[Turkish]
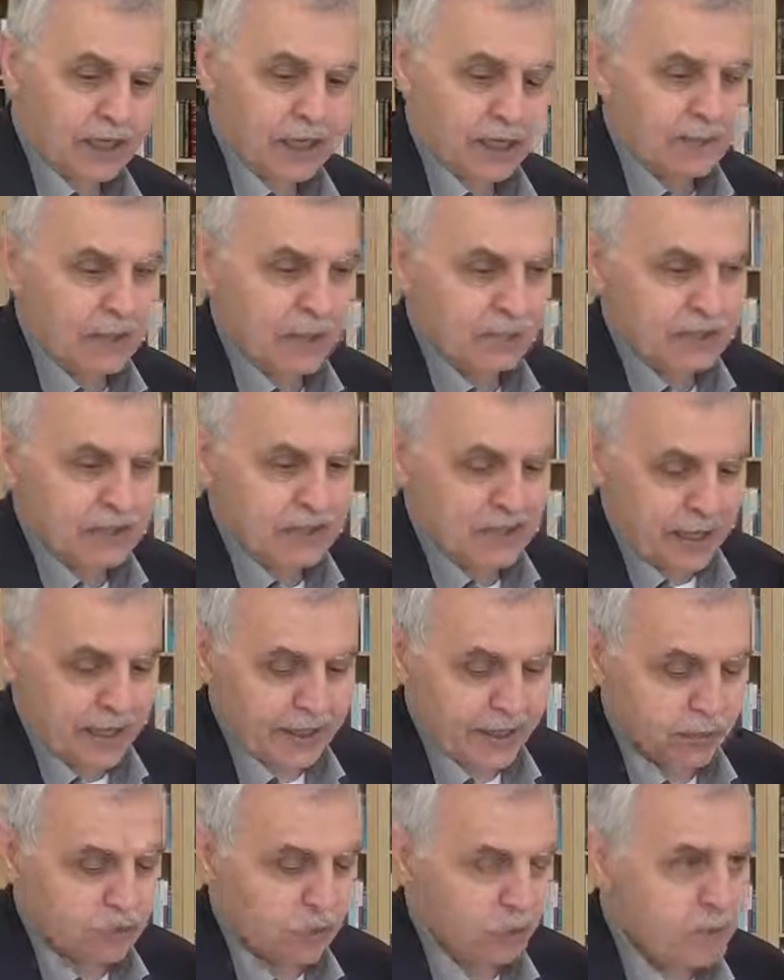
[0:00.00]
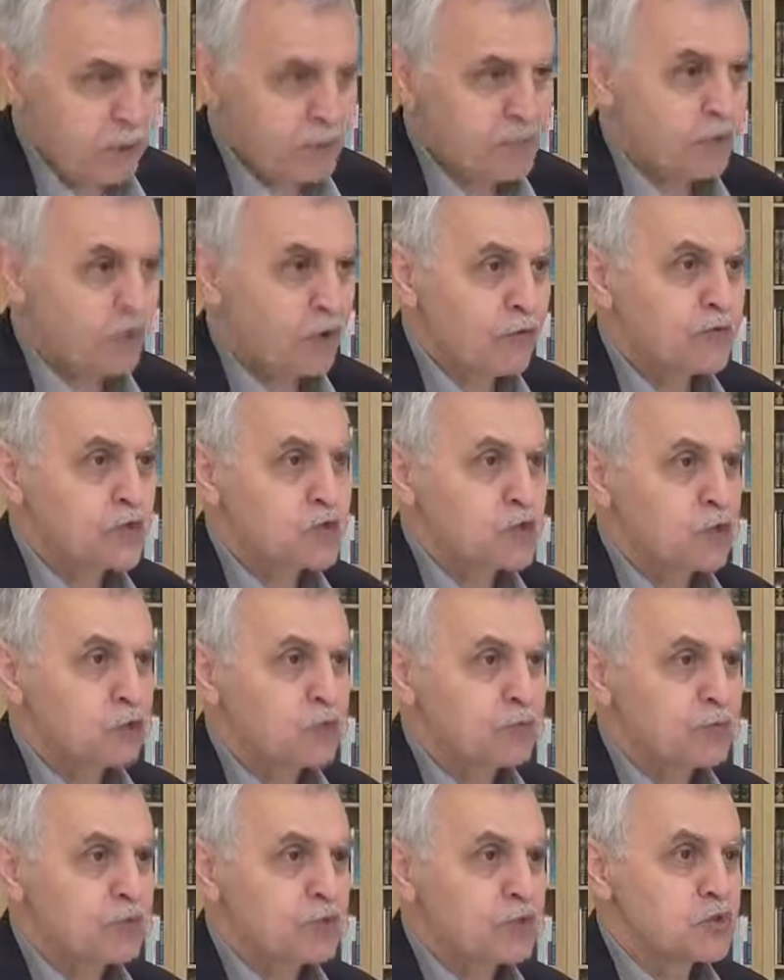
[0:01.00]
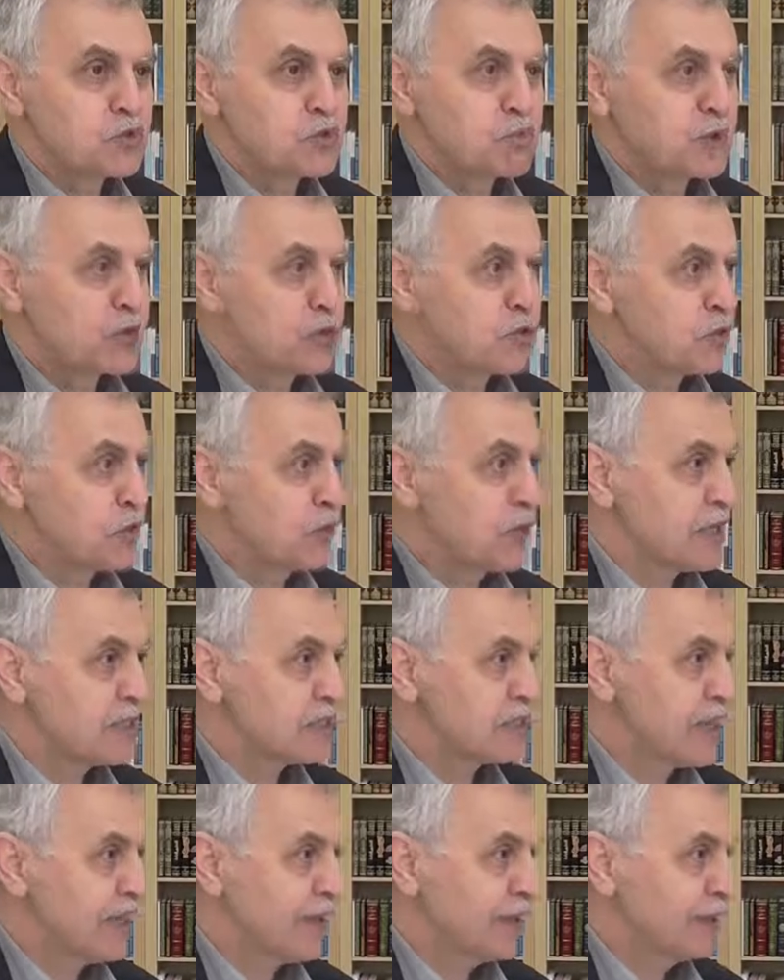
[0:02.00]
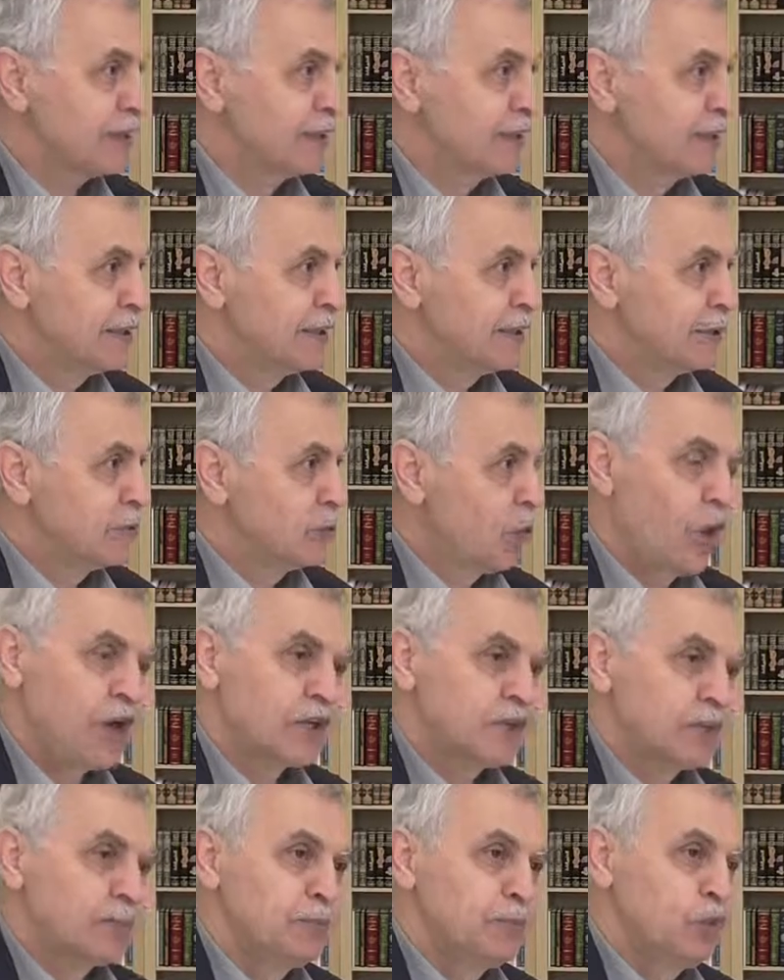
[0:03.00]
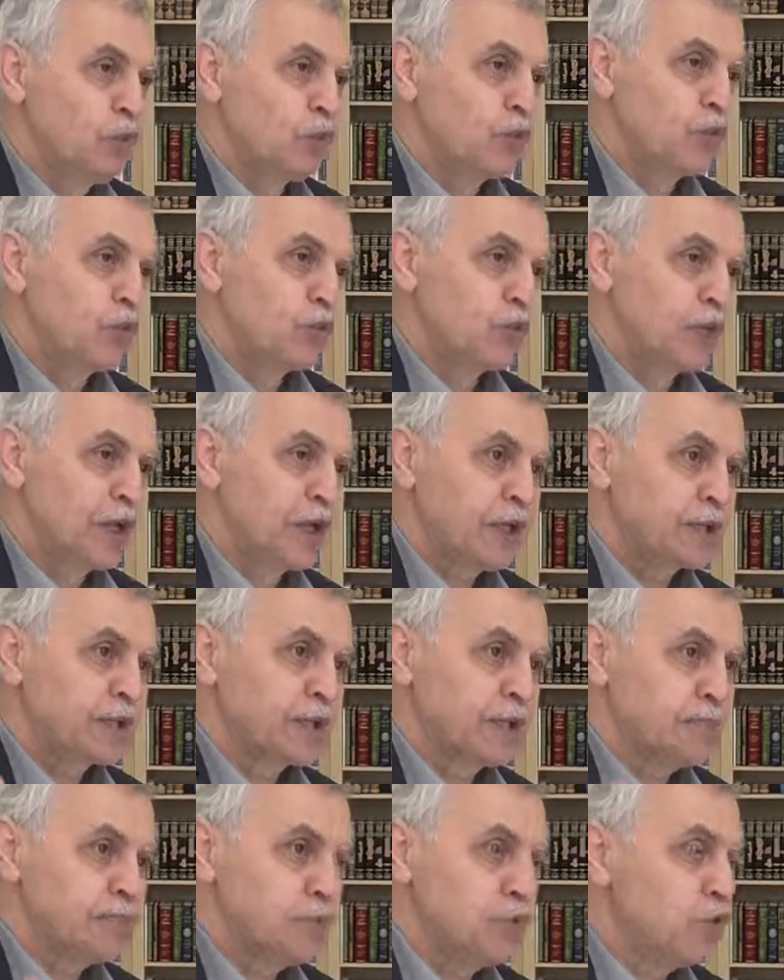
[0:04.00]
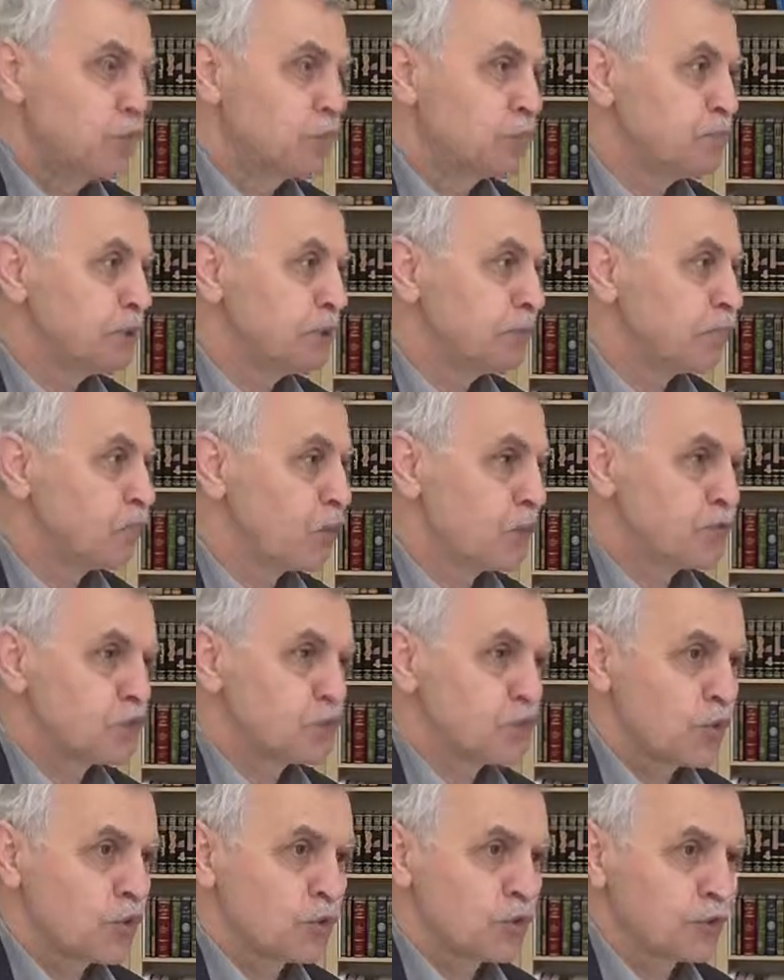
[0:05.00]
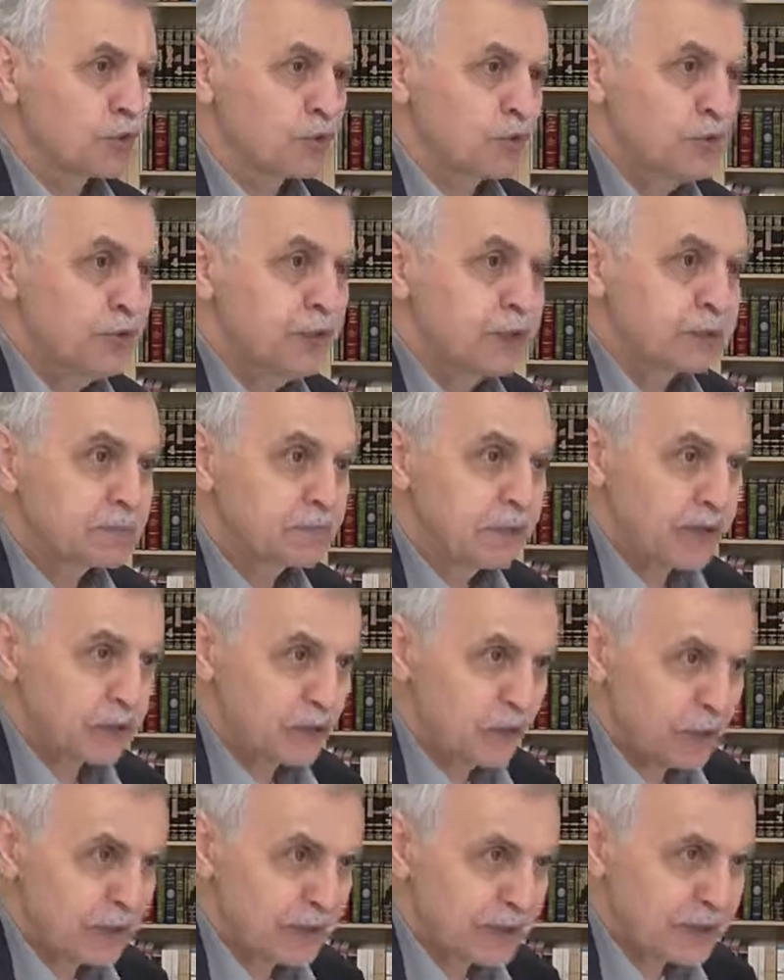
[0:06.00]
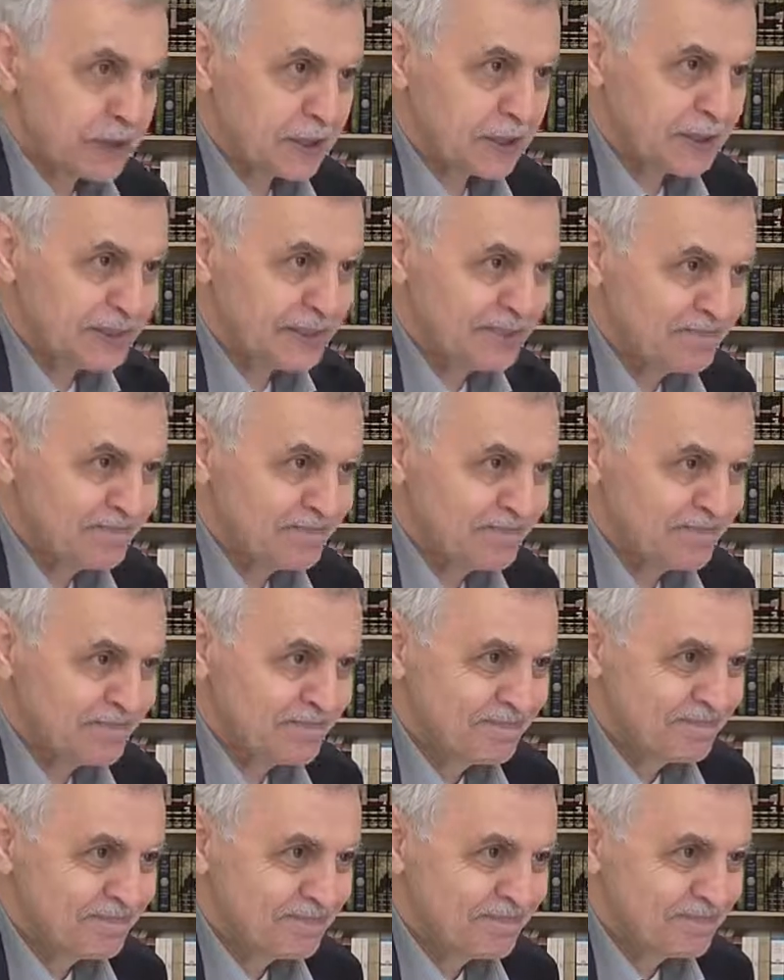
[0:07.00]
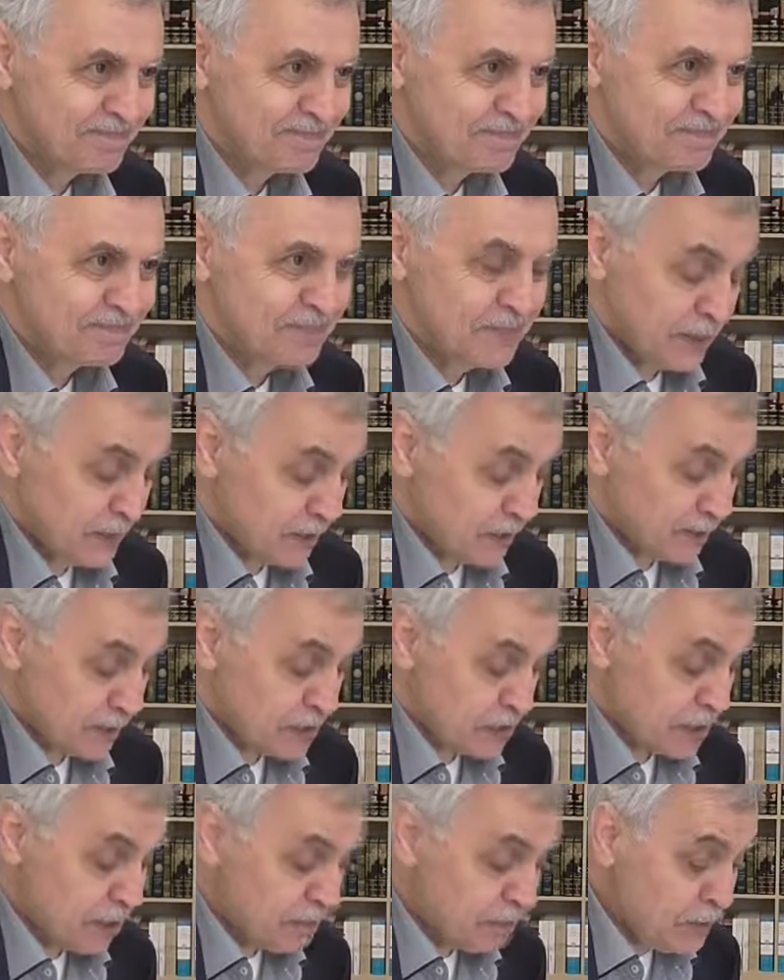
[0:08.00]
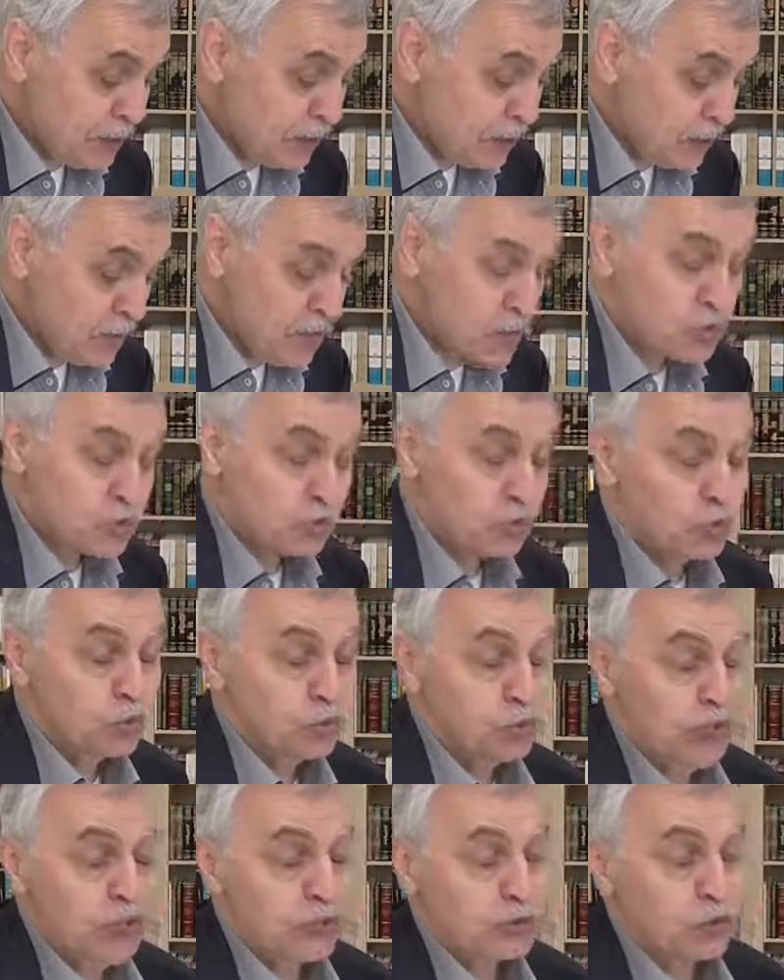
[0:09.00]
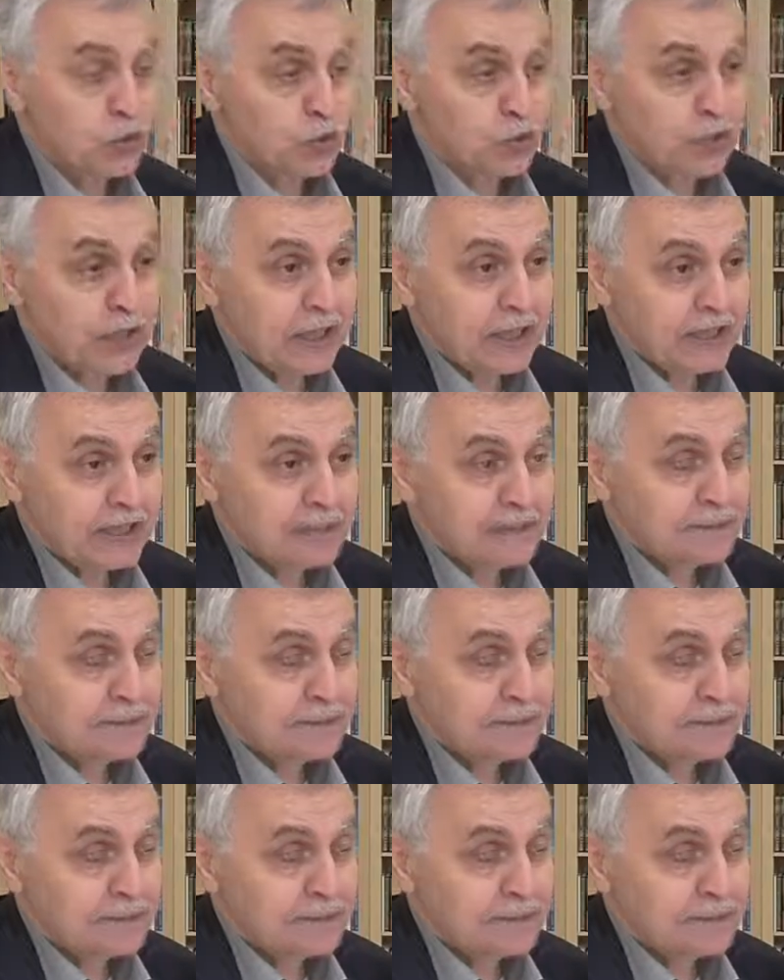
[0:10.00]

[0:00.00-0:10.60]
Ama bir anatomi profesörü bir cümle söylese o adamın o konuda nasıl büyük bir profesör olduğunun ispatı olacak. Şimdi Resulullah da öyle.